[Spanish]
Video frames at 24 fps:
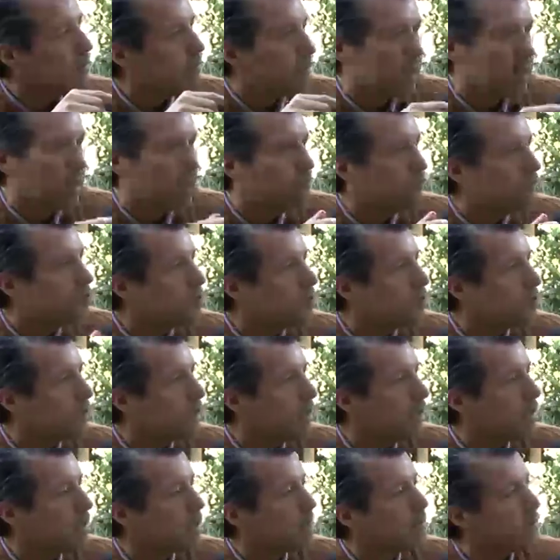para
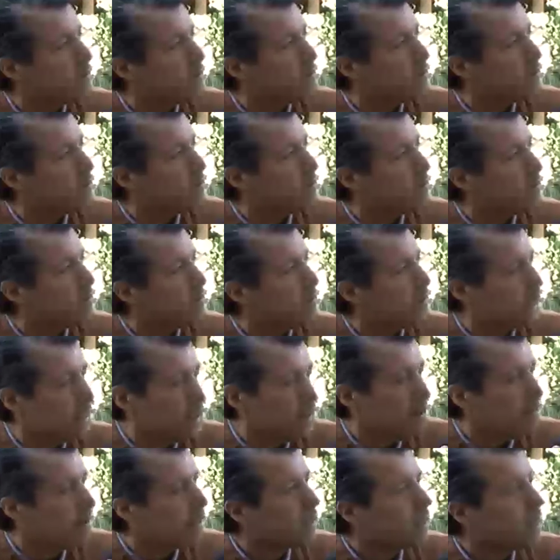funcionar. Y es
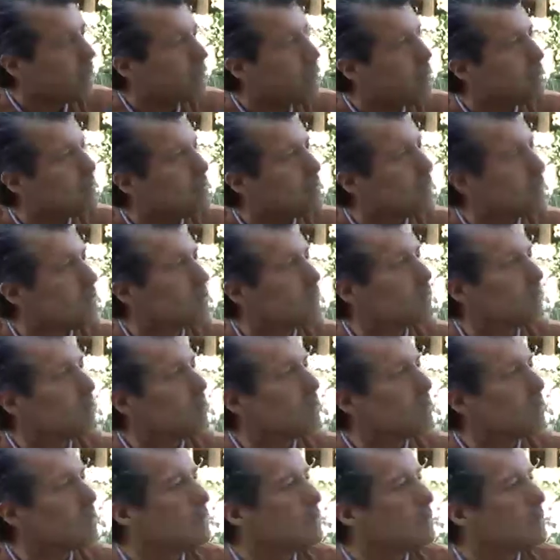la verdad.
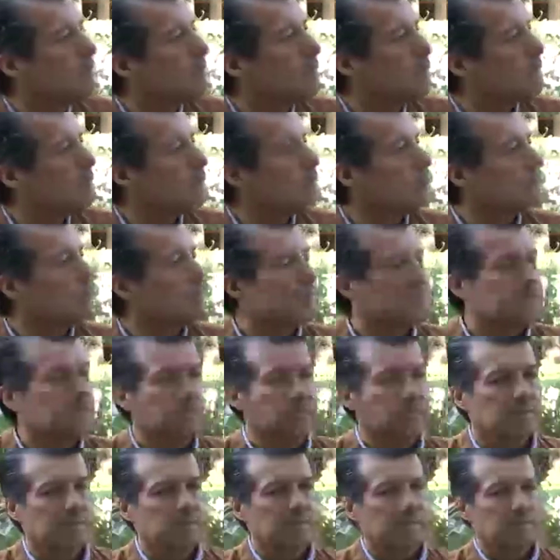Pues,
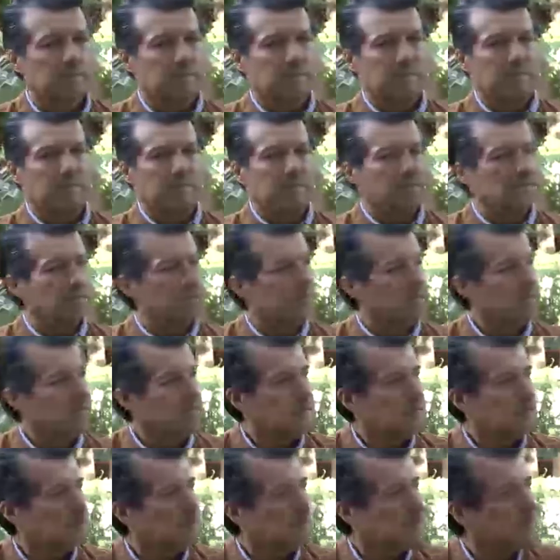licenciado Vicente
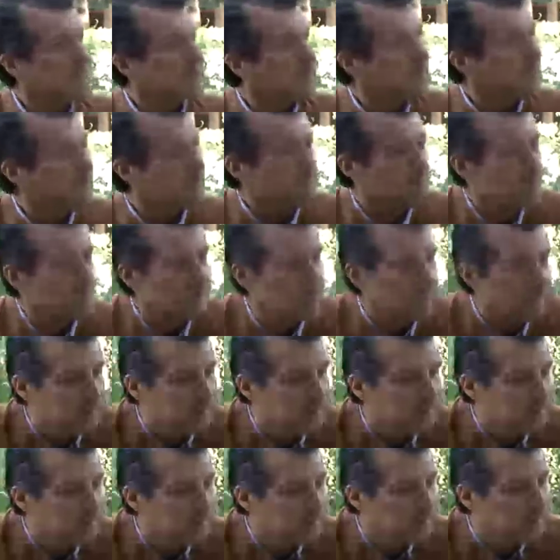Loredo, muchas gracias
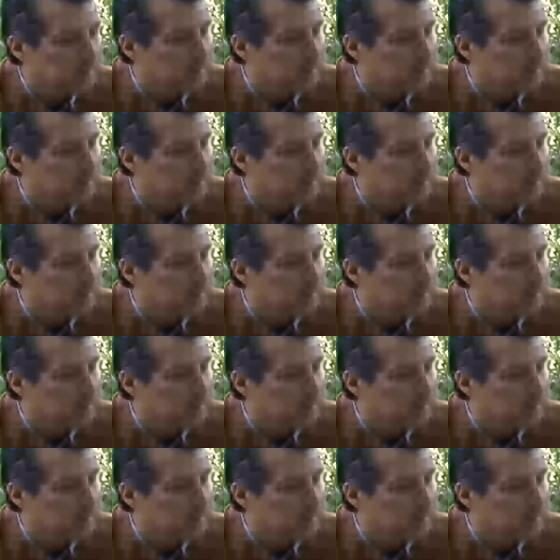por